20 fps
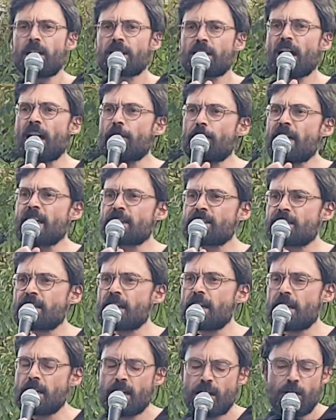
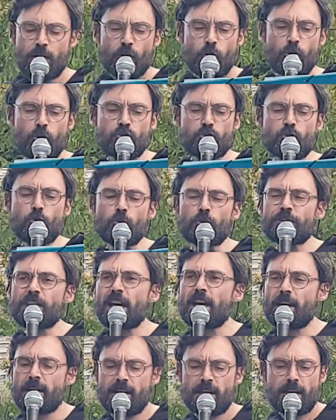Traverser le
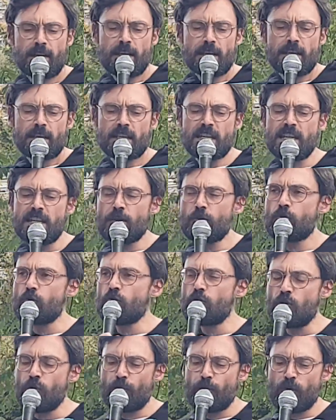Jourdain qui
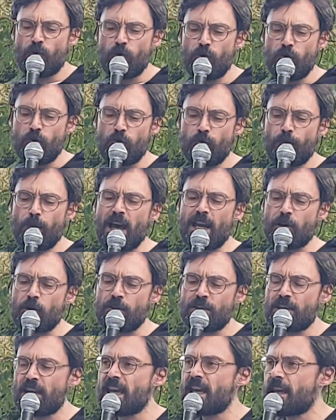coule plus bas que
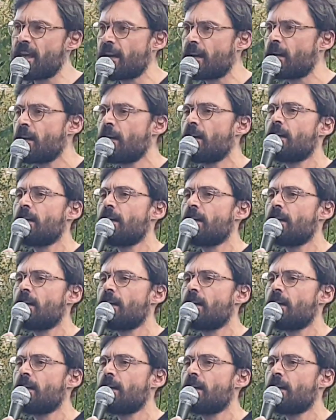terre,